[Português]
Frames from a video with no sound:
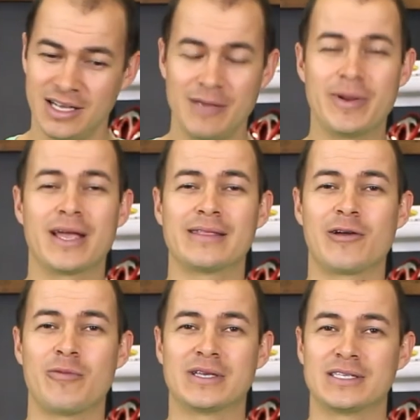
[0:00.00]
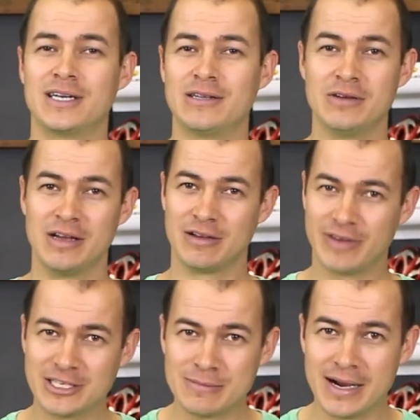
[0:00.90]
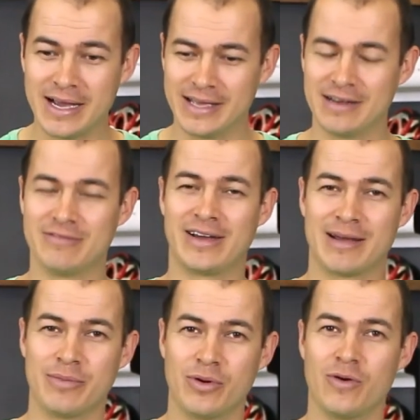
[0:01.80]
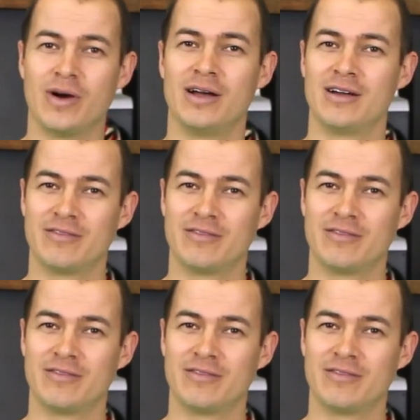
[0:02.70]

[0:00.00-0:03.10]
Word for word: E para quem está começando, vai de manhã, vai na boa,